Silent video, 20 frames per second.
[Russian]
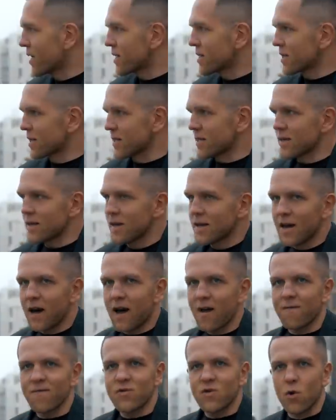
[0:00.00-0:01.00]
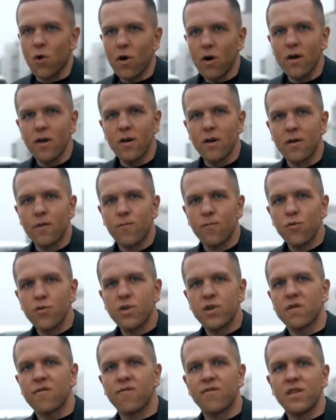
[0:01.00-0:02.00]
Этот авто
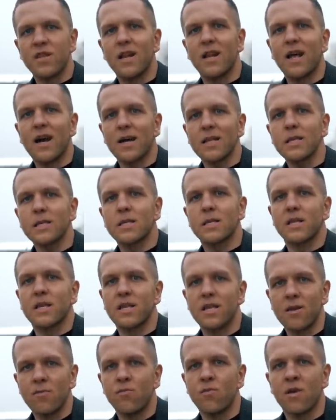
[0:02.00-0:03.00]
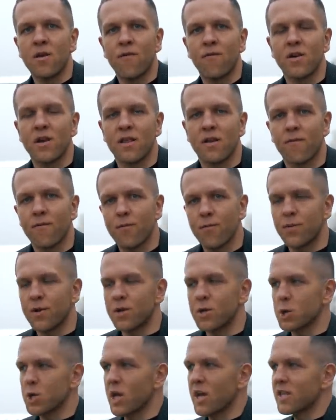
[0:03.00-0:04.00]
будет выделяться среди минивенов. Вы
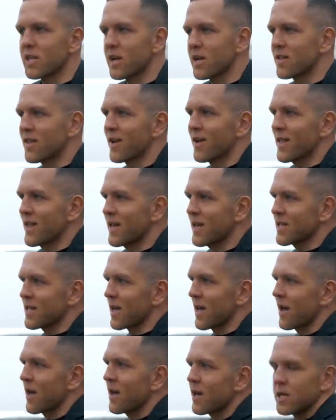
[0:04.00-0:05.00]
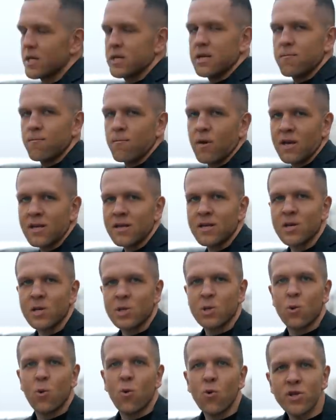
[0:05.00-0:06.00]
приезжаете на какие-то семейные
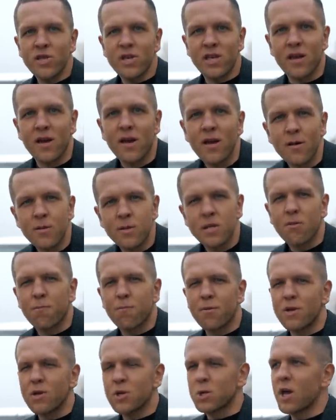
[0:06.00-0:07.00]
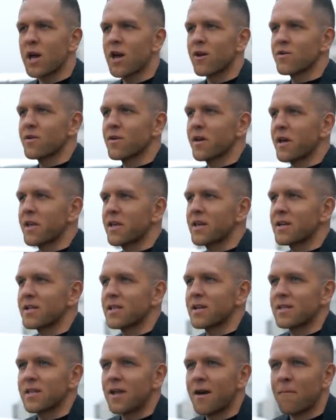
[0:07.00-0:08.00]
сходки, все приезжают на
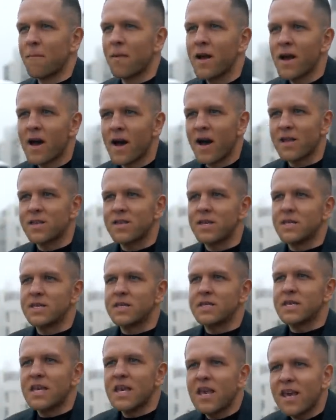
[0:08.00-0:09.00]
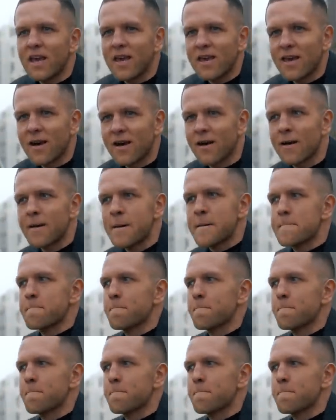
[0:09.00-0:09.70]
каких-то там Одиссеях,